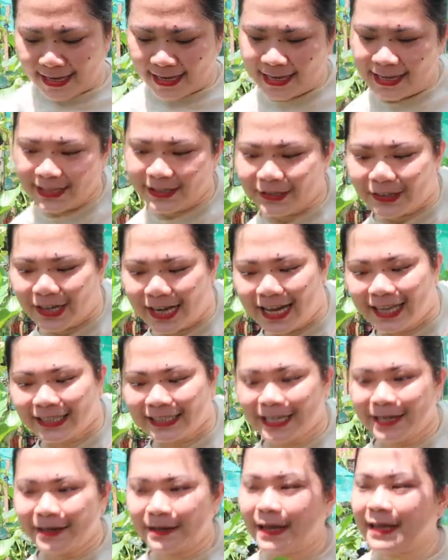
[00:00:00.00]
And yung
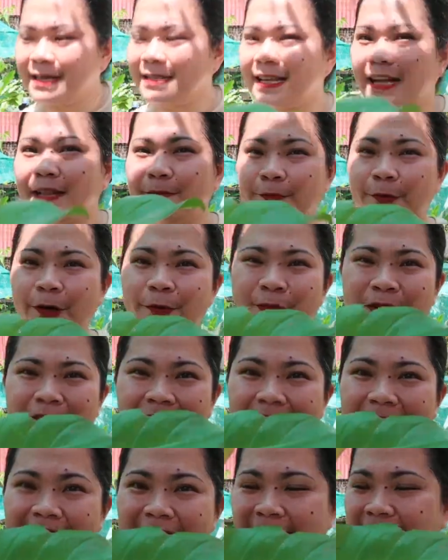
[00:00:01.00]
ating
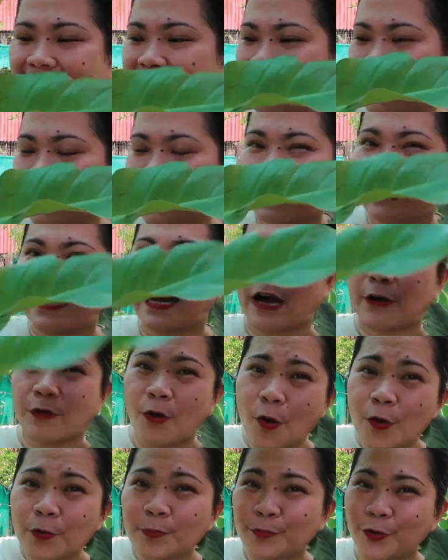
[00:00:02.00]
self-propagated na, our
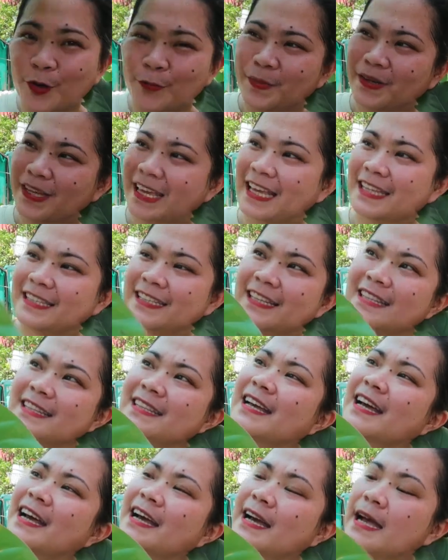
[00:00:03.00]
own propagated
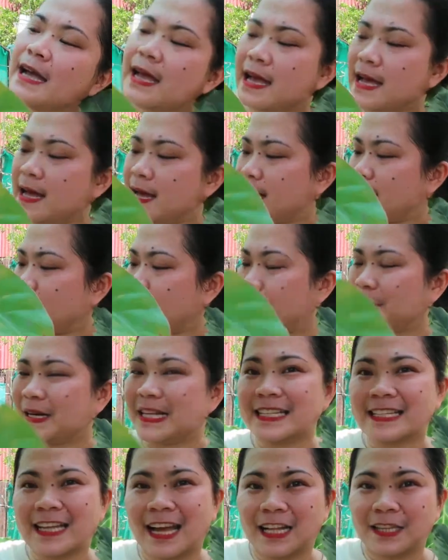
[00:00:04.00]
na uh,
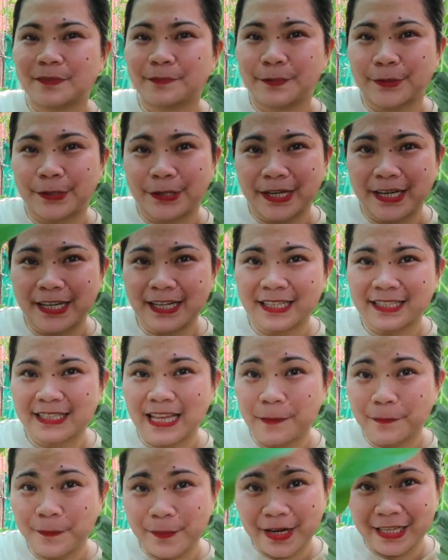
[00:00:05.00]
Prince Albert.
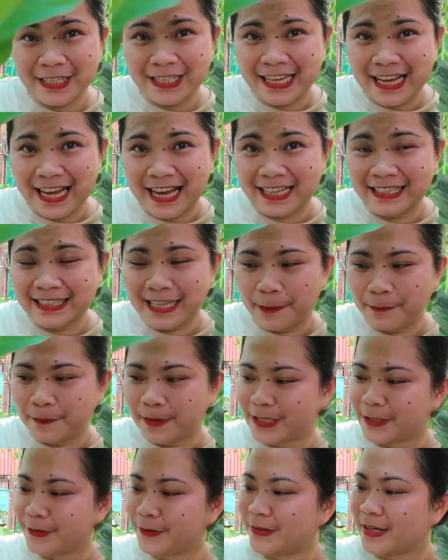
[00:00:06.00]
Top cut yan, top
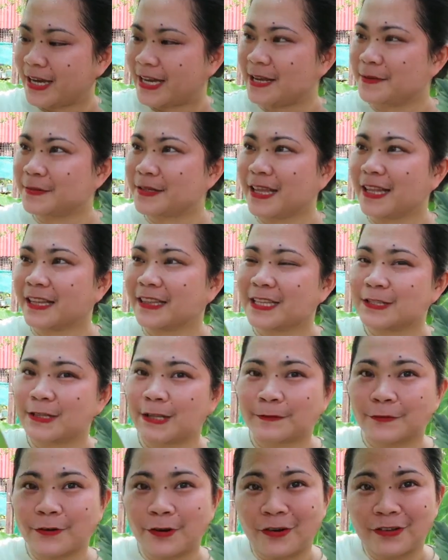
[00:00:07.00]
cut ko yan. I'm selling this
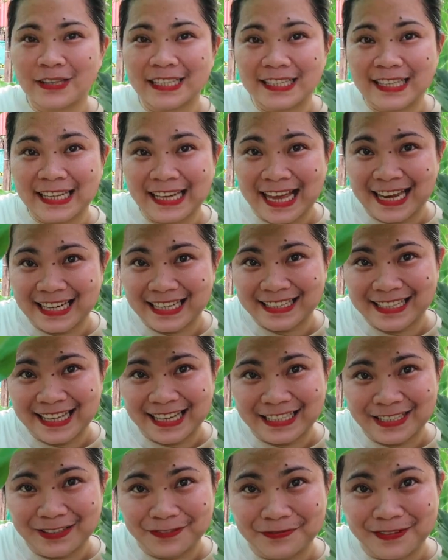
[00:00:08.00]
one for only
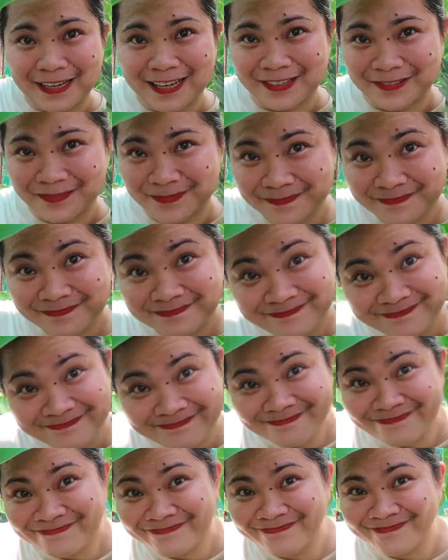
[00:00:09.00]
395.
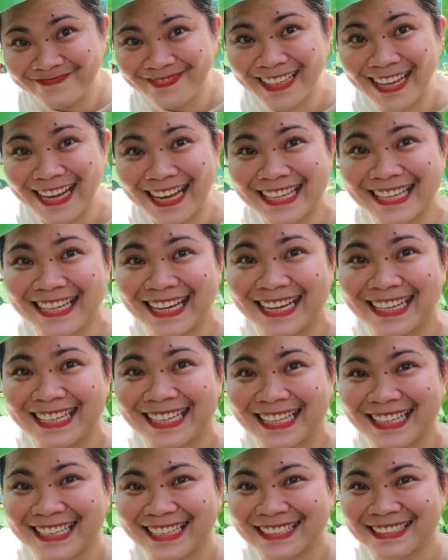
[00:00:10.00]
Yan, ganyan
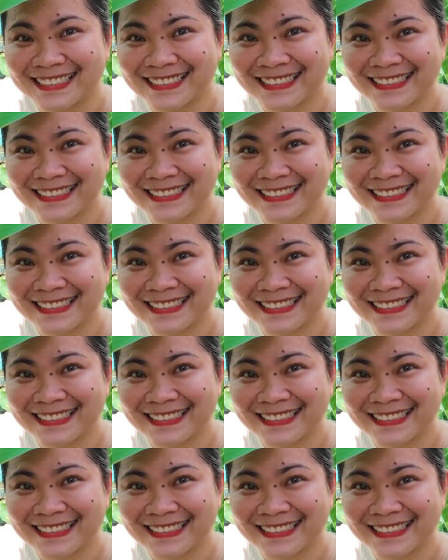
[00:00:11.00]
kalaki.